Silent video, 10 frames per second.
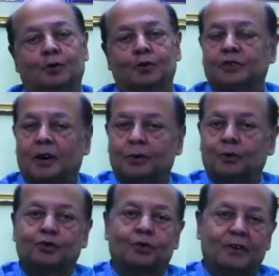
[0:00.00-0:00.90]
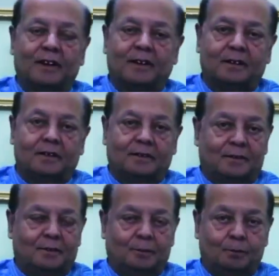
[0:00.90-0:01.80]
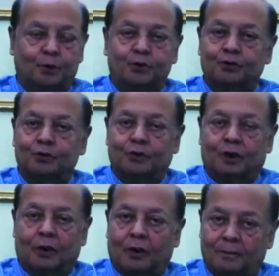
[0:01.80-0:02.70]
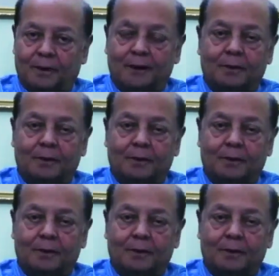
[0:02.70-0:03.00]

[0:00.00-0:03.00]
উচ্চাঙ্গ সঙ্গীত প্রস্তুত করা হবে